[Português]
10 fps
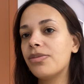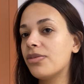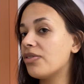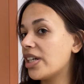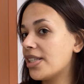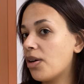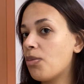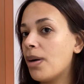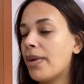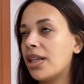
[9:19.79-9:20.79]
vai ser
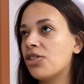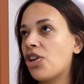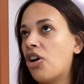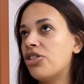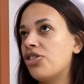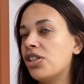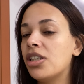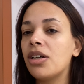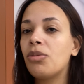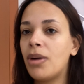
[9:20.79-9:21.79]
uma mala de
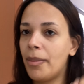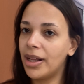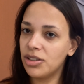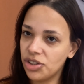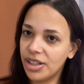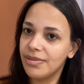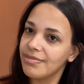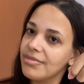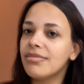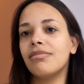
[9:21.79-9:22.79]
rodinha e uma mala de
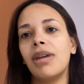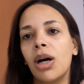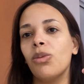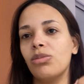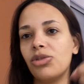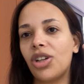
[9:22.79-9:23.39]
mão de